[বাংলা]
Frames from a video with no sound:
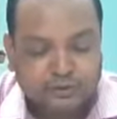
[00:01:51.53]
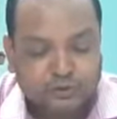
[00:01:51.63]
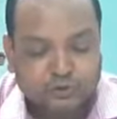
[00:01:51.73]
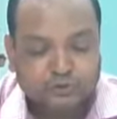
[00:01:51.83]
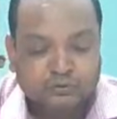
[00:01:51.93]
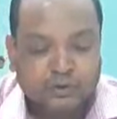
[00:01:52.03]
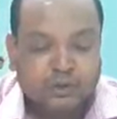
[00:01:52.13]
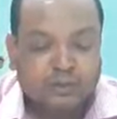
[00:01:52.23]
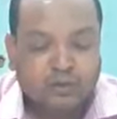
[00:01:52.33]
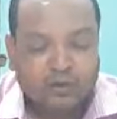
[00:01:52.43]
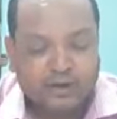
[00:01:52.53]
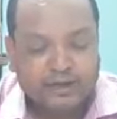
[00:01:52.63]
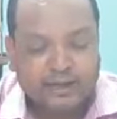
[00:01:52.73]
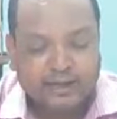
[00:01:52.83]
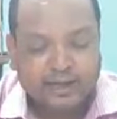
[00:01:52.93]
শোনো অনেক
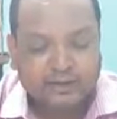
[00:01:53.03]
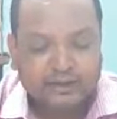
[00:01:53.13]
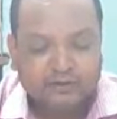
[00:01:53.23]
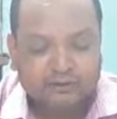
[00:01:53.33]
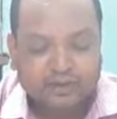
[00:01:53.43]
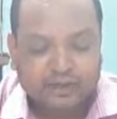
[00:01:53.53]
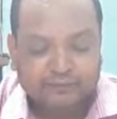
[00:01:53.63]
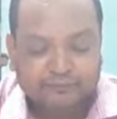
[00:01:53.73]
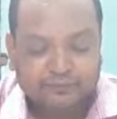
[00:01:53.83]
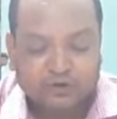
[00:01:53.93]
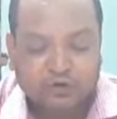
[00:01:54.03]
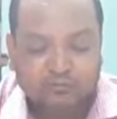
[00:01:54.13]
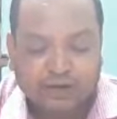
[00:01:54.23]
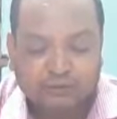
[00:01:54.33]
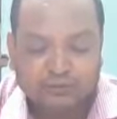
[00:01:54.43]
কাল আগের কথা যখন
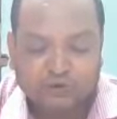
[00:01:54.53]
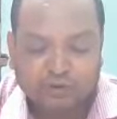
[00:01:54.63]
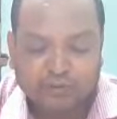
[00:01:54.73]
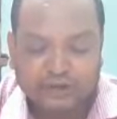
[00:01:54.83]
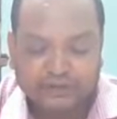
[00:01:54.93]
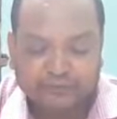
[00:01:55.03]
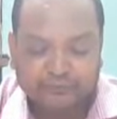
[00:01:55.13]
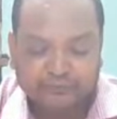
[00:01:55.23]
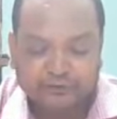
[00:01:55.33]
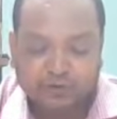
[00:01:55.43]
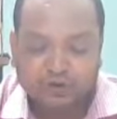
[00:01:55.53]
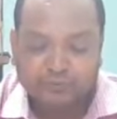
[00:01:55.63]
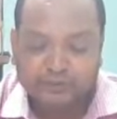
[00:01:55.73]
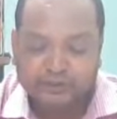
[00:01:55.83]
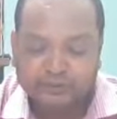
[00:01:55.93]
মানুষ জন্মায়নি তখন
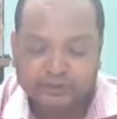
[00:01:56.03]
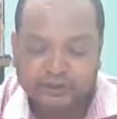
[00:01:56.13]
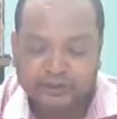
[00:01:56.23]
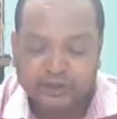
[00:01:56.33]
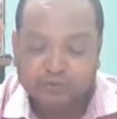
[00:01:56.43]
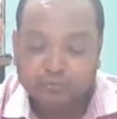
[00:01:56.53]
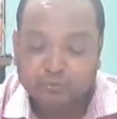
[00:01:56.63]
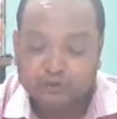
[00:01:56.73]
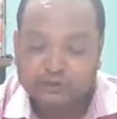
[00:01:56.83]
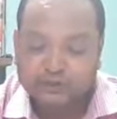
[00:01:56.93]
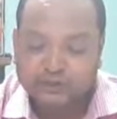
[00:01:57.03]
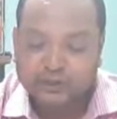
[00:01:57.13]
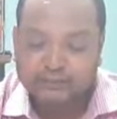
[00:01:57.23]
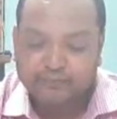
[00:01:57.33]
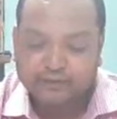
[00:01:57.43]
পৃথিবীতে ফুল ছিল
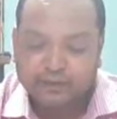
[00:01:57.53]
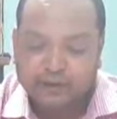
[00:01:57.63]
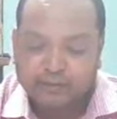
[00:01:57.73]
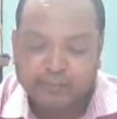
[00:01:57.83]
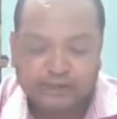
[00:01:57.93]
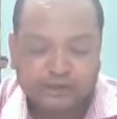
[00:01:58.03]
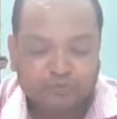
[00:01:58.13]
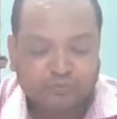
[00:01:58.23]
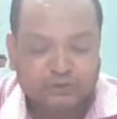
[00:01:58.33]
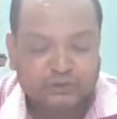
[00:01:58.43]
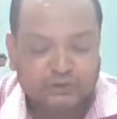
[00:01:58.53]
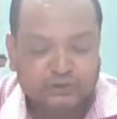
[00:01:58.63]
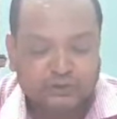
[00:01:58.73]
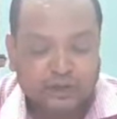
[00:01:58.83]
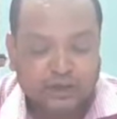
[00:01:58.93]
না মাটির উপর ছিল
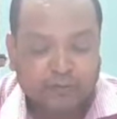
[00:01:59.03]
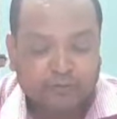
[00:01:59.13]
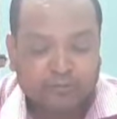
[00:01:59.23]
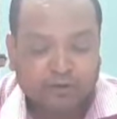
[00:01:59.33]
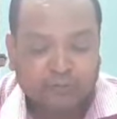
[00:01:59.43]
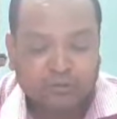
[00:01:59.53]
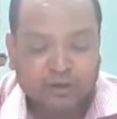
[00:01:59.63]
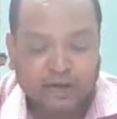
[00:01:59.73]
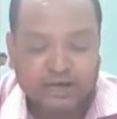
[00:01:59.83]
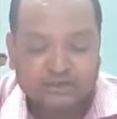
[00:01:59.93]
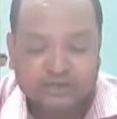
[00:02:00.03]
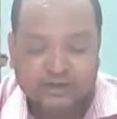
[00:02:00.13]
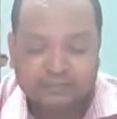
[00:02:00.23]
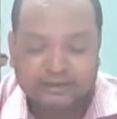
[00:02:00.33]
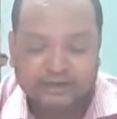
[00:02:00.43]
কেবল বড় বড় ঘাস
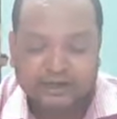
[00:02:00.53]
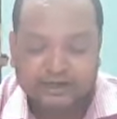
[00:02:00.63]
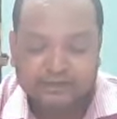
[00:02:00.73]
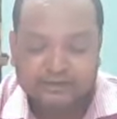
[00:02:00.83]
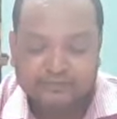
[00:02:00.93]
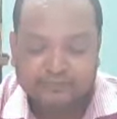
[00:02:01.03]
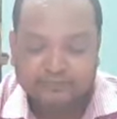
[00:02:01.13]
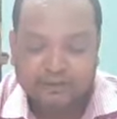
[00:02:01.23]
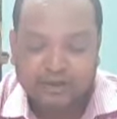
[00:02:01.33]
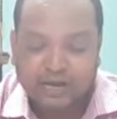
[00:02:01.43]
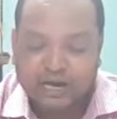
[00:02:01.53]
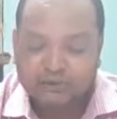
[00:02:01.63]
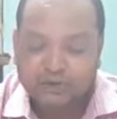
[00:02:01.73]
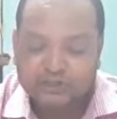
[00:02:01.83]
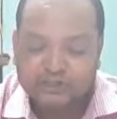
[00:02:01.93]
আর পাতা গাছ
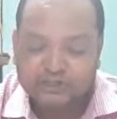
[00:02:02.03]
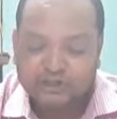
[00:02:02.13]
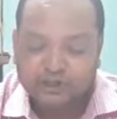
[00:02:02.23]
আলো এসে